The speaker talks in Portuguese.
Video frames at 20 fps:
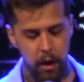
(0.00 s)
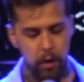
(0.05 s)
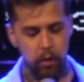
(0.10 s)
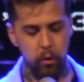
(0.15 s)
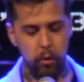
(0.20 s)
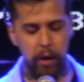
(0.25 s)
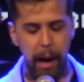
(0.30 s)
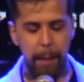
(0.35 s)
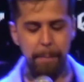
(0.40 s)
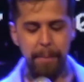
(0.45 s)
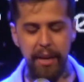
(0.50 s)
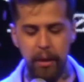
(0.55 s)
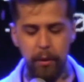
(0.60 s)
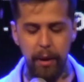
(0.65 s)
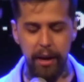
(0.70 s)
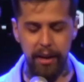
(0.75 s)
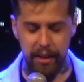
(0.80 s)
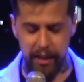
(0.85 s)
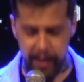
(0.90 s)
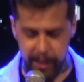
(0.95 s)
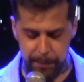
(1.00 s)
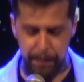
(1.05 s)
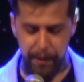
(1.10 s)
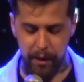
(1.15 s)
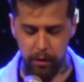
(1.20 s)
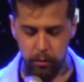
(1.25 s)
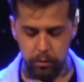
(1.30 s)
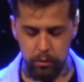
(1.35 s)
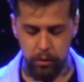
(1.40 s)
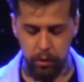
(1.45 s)
No caminho ele lhes
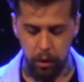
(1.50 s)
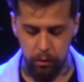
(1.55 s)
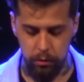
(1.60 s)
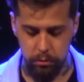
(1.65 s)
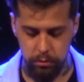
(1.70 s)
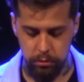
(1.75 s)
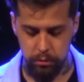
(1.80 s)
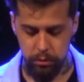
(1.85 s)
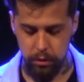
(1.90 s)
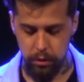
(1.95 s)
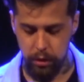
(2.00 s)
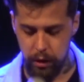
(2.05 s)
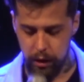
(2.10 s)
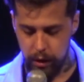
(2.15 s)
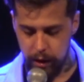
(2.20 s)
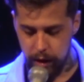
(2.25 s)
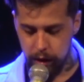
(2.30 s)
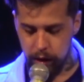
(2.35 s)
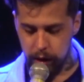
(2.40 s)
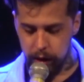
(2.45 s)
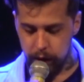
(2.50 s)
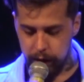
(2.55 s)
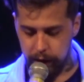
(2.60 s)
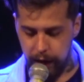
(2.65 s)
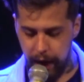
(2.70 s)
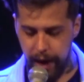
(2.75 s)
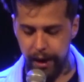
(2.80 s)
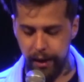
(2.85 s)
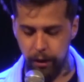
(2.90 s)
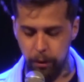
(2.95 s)
perguntou:
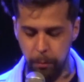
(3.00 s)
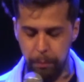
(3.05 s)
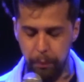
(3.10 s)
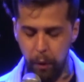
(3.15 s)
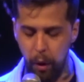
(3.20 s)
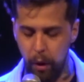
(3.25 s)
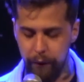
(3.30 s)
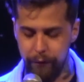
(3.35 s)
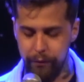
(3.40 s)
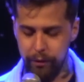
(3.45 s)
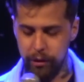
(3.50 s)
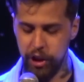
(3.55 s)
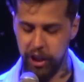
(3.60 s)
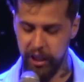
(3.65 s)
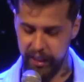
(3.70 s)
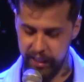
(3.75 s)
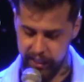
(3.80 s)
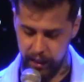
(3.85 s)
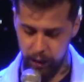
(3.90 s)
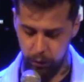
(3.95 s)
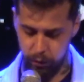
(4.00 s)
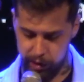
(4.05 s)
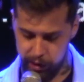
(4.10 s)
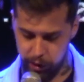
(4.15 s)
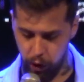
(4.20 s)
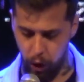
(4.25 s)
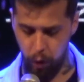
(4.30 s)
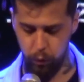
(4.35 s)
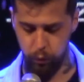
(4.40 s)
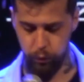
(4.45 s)
Quem o povo diz que eu
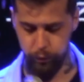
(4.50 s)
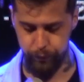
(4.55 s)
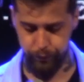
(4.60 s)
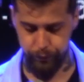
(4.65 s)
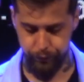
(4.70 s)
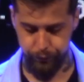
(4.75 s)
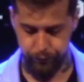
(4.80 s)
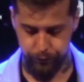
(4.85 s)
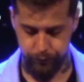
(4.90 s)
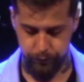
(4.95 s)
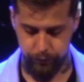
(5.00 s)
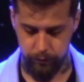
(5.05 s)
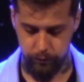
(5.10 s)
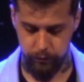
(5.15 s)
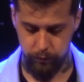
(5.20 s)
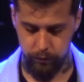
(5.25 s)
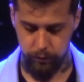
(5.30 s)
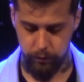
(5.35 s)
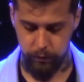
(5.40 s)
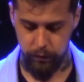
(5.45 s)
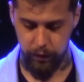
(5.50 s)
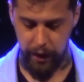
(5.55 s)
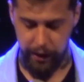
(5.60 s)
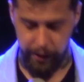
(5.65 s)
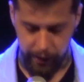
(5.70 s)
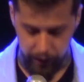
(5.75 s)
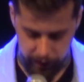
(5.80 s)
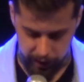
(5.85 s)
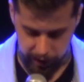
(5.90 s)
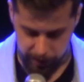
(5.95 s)
sou?
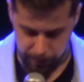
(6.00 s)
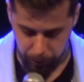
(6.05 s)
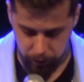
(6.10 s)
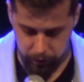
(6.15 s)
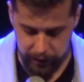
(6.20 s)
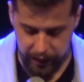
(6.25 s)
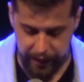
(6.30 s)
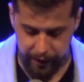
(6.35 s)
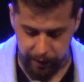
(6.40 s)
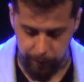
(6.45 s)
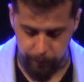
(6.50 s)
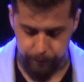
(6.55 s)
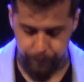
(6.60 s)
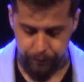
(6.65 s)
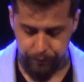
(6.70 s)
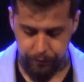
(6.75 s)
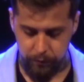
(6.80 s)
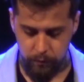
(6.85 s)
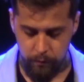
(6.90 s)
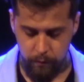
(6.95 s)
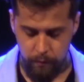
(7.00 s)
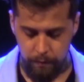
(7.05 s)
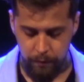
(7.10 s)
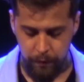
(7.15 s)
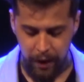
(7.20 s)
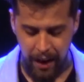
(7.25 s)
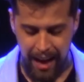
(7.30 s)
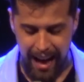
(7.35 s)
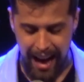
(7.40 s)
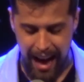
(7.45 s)
Eles responderam:
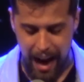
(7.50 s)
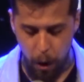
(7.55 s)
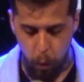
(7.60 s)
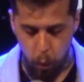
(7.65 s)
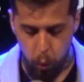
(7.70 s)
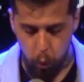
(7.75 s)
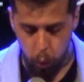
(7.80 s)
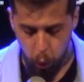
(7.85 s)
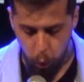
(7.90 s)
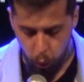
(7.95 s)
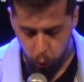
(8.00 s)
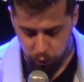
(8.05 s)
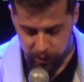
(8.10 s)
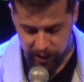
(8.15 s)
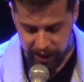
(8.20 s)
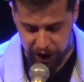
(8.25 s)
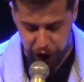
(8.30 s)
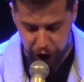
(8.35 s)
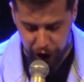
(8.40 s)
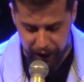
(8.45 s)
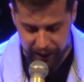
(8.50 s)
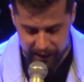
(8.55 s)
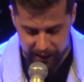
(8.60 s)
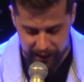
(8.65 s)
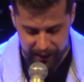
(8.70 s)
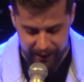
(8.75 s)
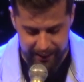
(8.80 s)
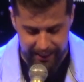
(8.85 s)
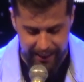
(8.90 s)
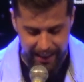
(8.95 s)
Alguns
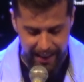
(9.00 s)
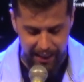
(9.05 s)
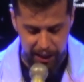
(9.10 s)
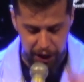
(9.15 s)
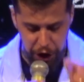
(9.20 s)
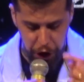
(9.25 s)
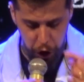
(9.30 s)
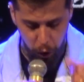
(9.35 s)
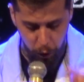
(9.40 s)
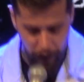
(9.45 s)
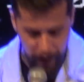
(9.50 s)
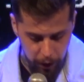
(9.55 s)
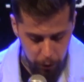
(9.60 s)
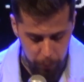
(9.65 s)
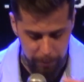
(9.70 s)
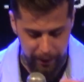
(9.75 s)
dizem que é João